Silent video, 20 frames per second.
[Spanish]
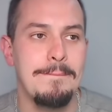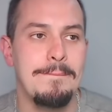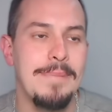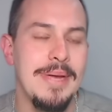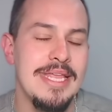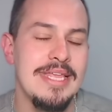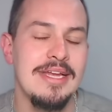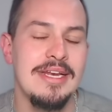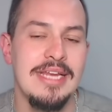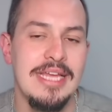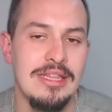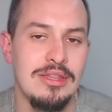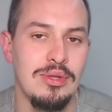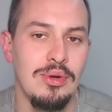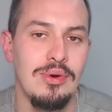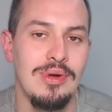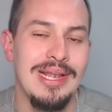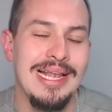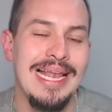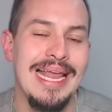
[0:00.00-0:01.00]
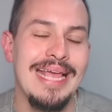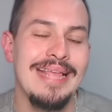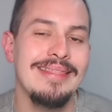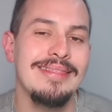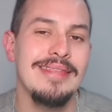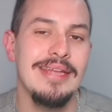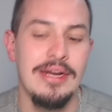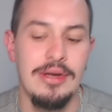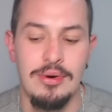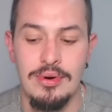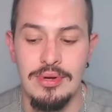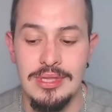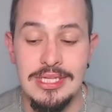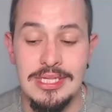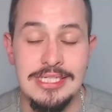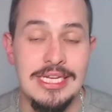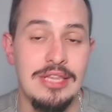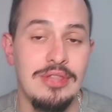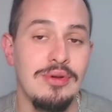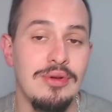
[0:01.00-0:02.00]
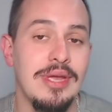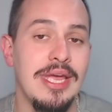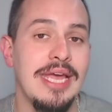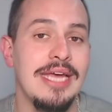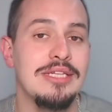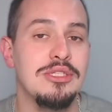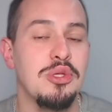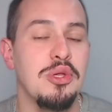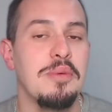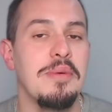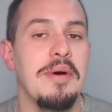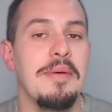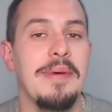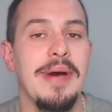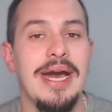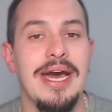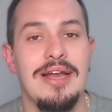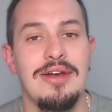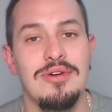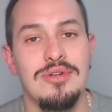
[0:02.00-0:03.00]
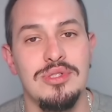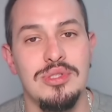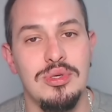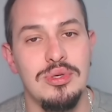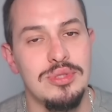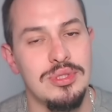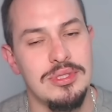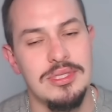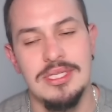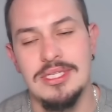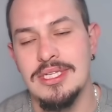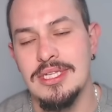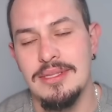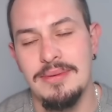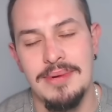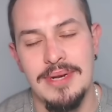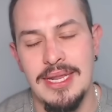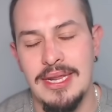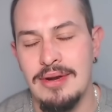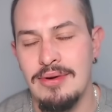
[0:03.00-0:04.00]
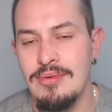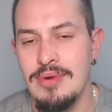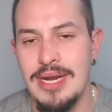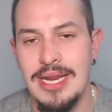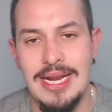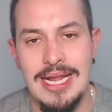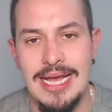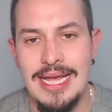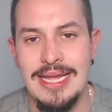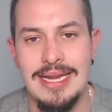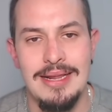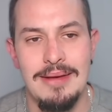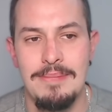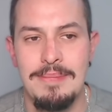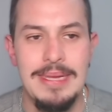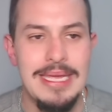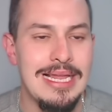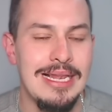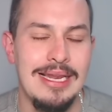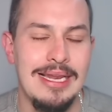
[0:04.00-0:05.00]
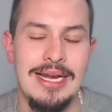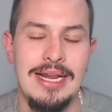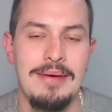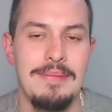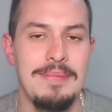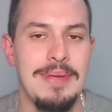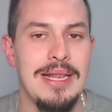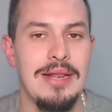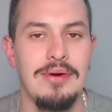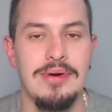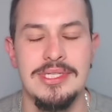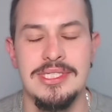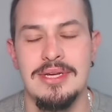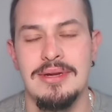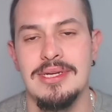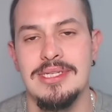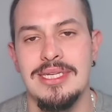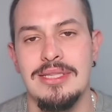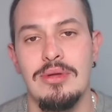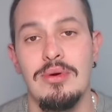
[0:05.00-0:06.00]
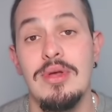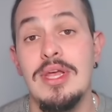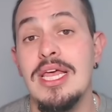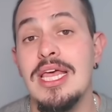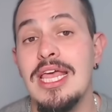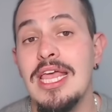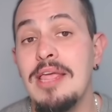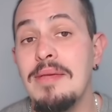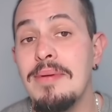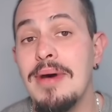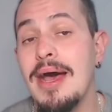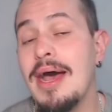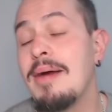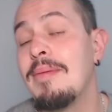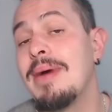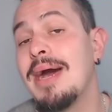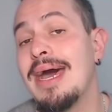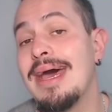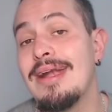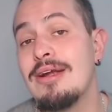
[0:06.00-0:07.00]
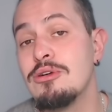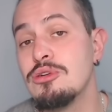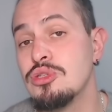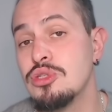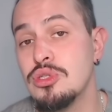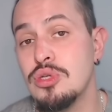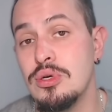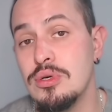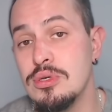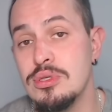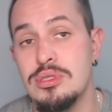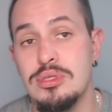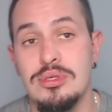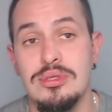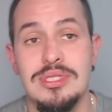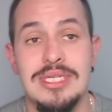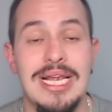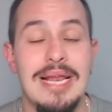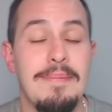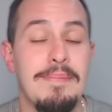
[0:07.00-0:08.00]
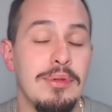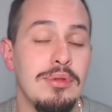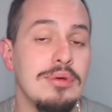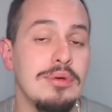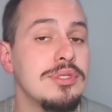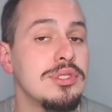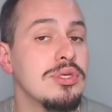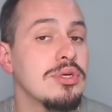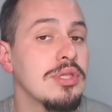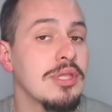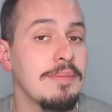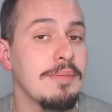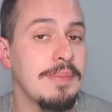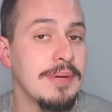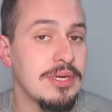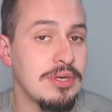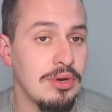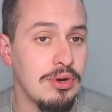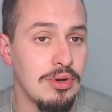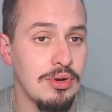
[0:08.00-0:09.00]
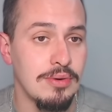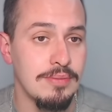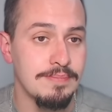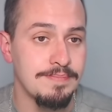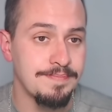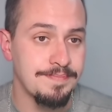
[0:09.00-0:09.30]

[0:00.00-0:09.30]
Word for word: Peña Nieto la entregó diciendo que esto iba a bajar los costos. Es que de verdad era, era vil, era vil lo que estaban haciendo. Iba a bajar los costos en la producción de petróleo.